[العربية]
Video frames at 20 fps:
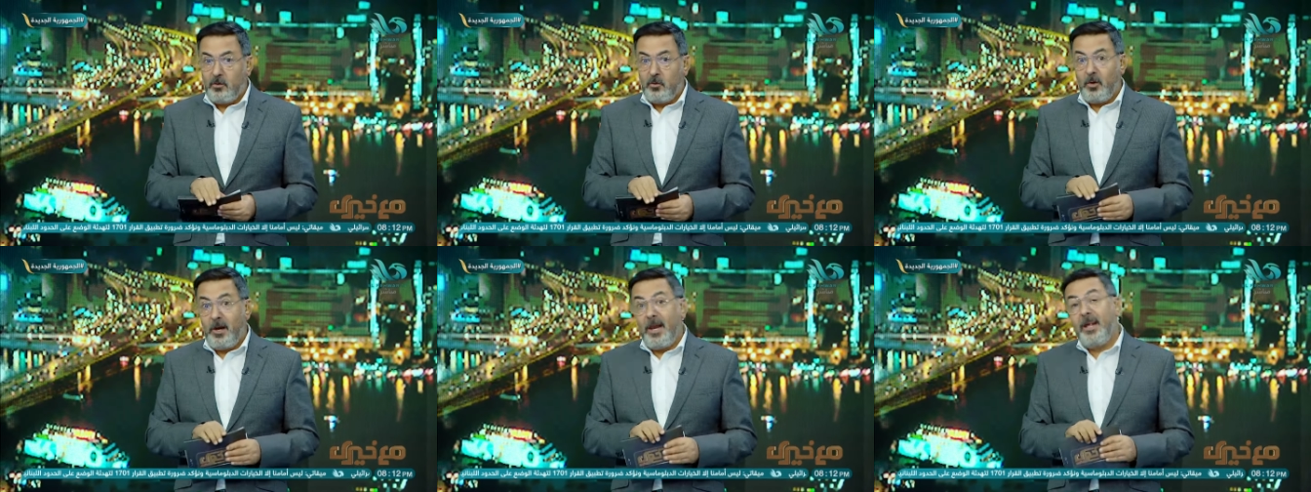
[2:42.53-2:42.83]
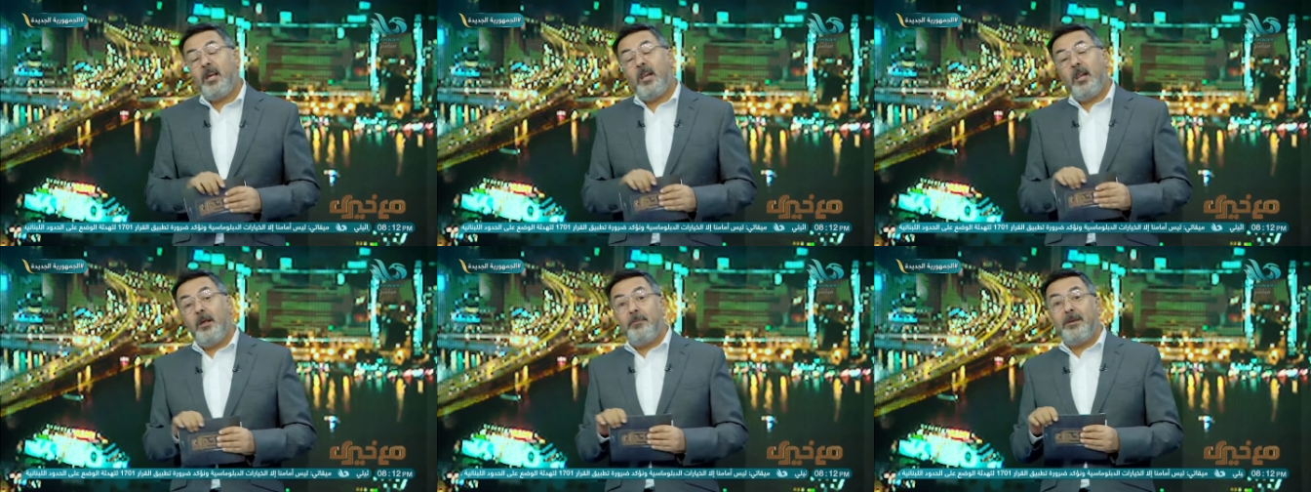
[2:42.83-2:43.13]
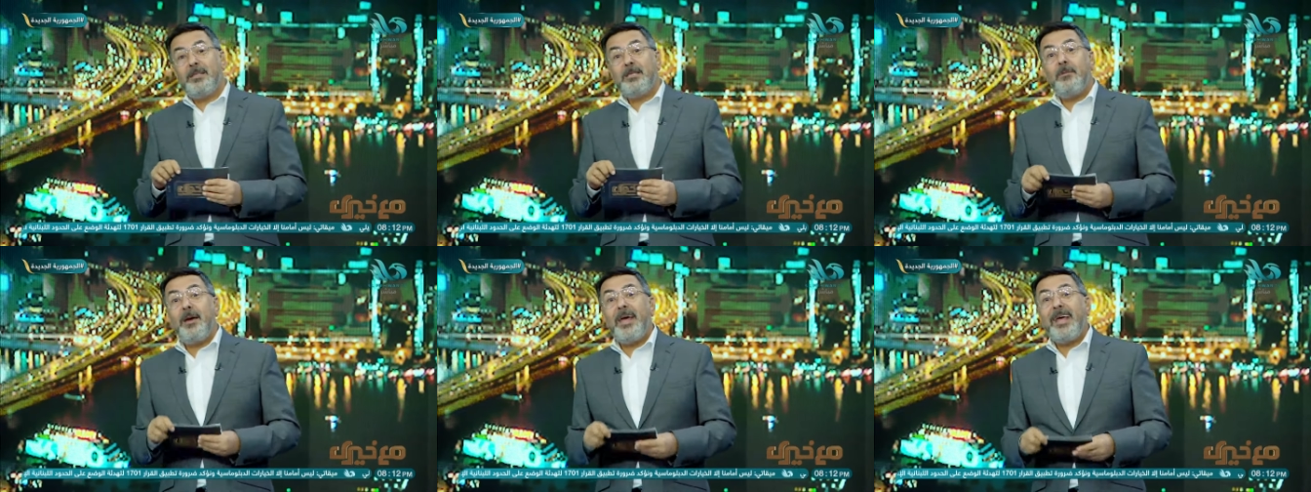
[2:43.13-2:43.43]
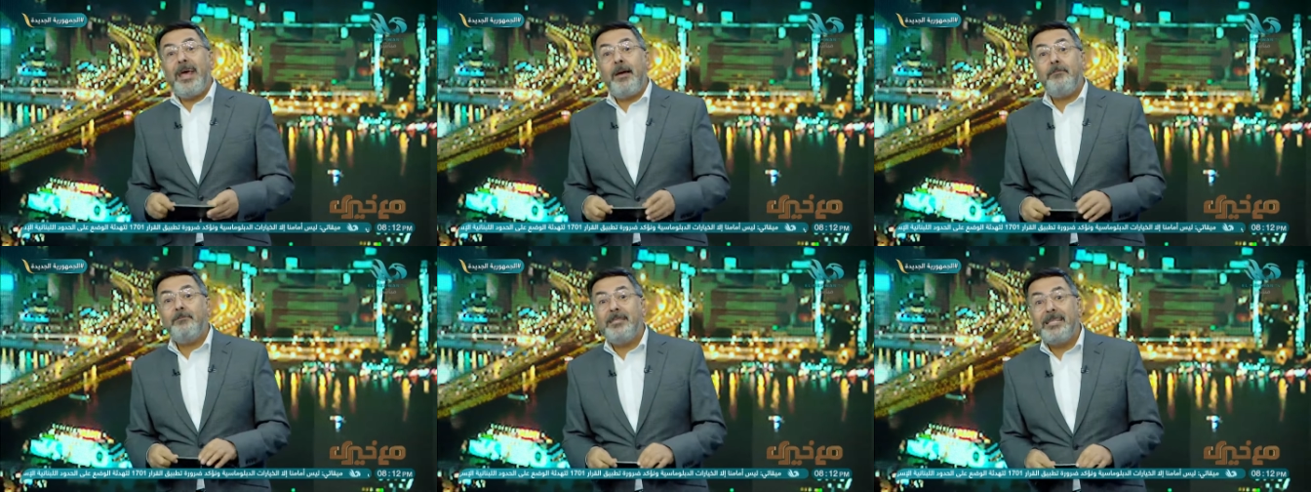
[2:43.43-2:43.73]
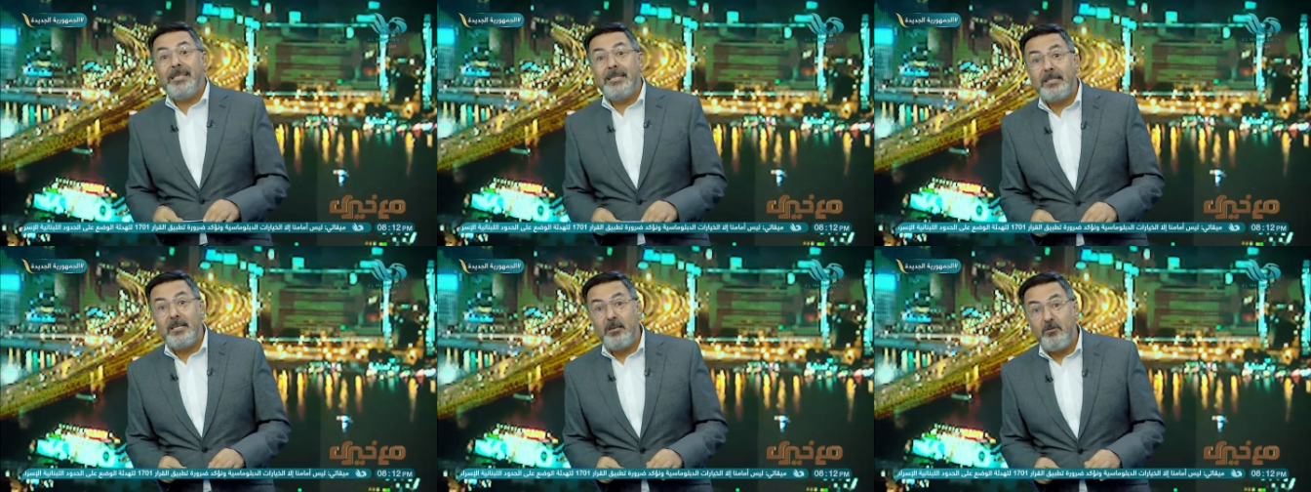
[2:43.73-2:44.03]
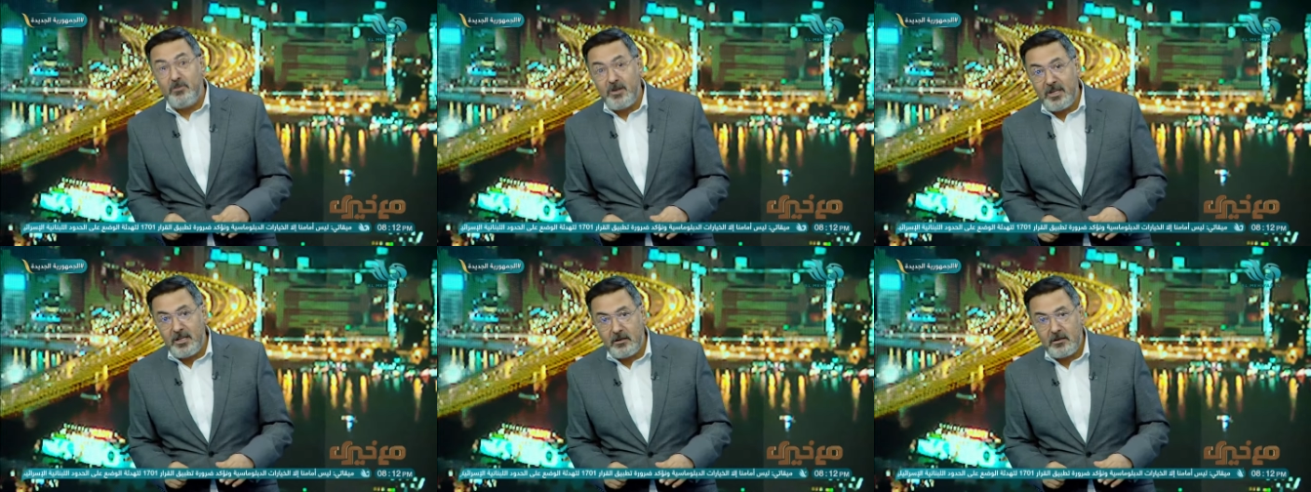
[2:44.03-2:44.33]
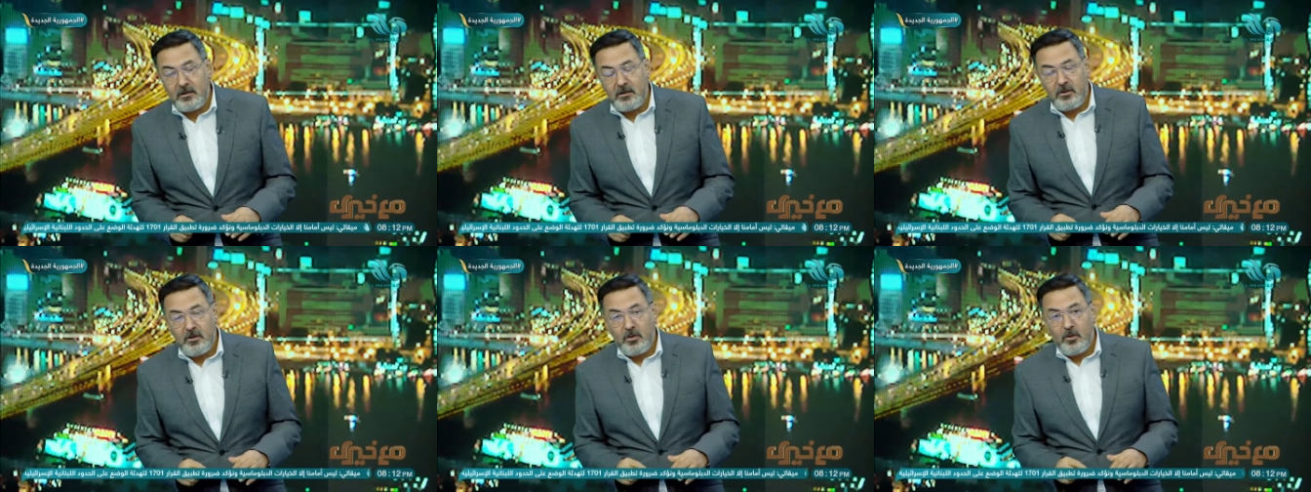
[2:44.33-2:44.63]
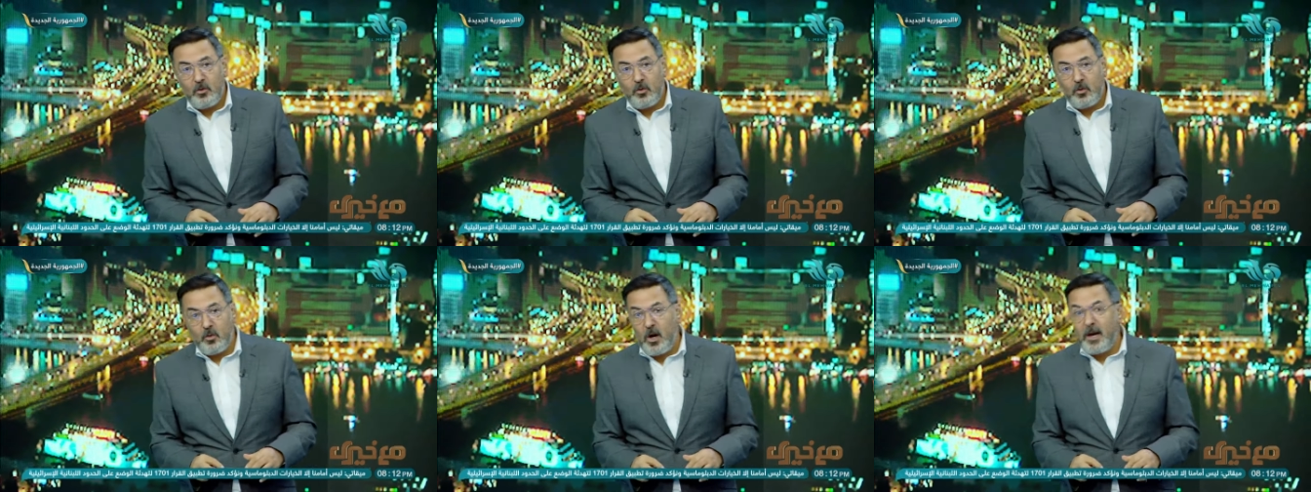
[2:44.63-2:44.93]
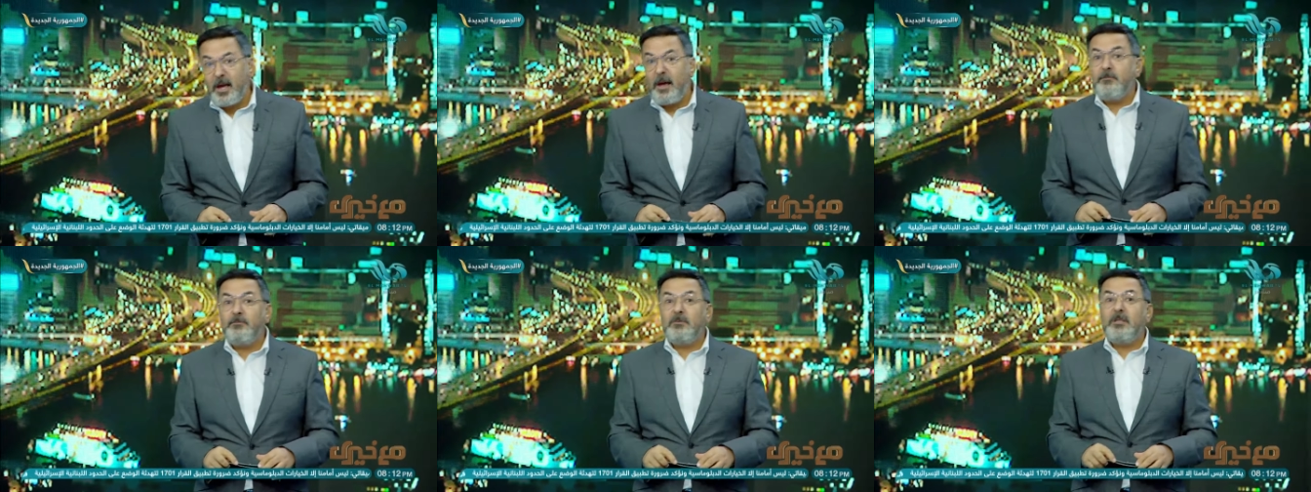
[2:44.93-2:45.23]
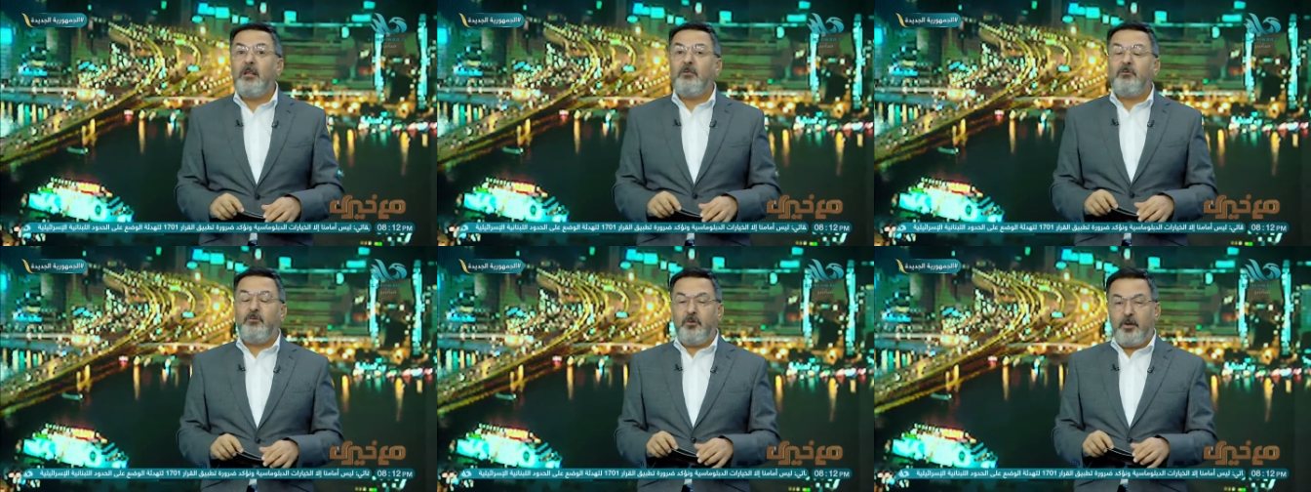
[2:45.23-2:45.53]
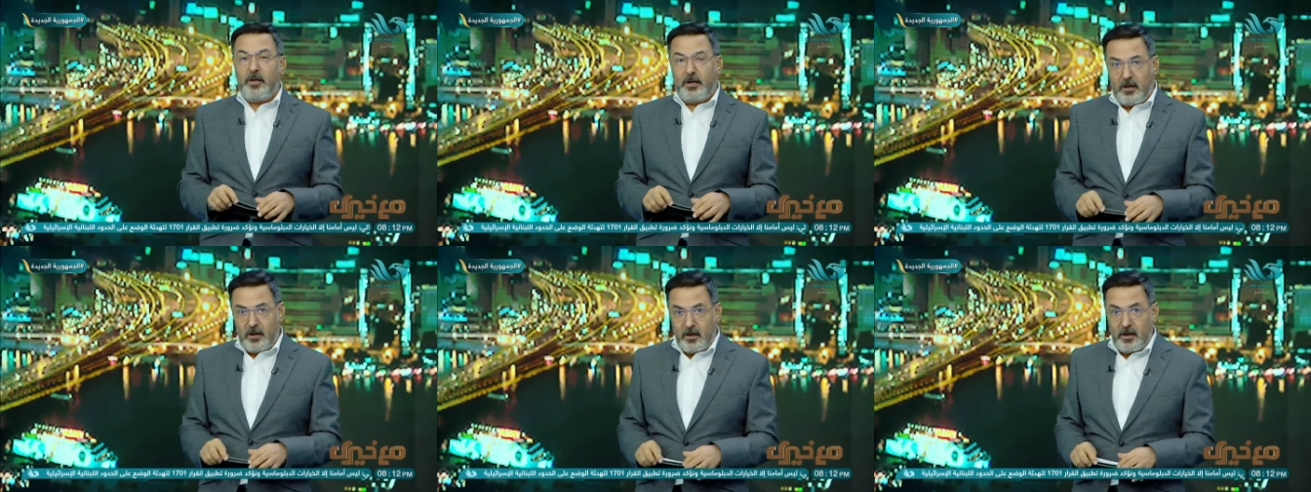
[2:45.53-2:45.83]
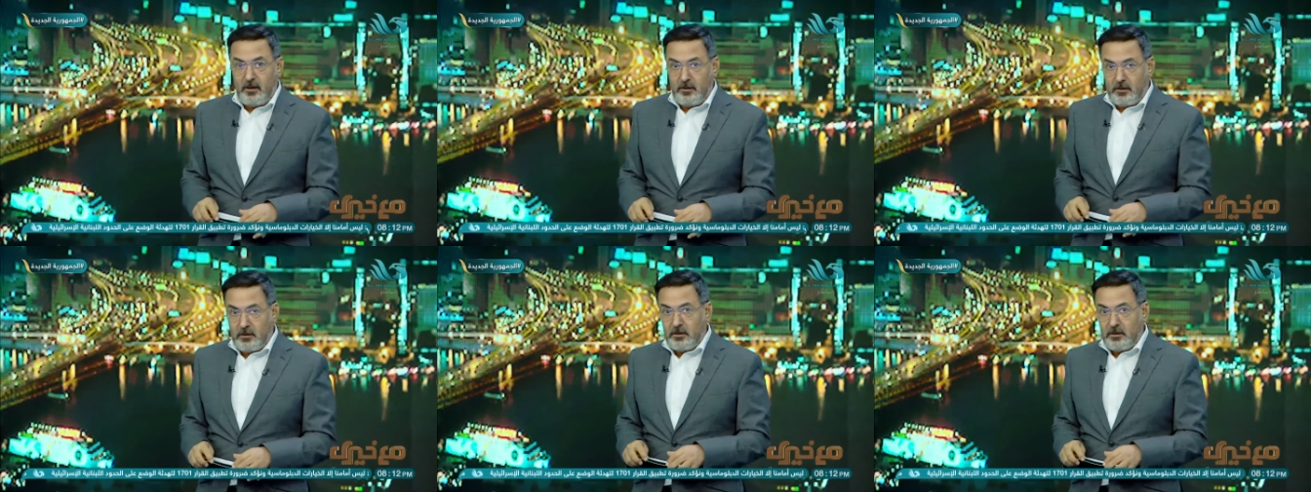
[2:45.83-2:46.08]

ولكن لما تبقى كابتن كبير وكابتن فرقه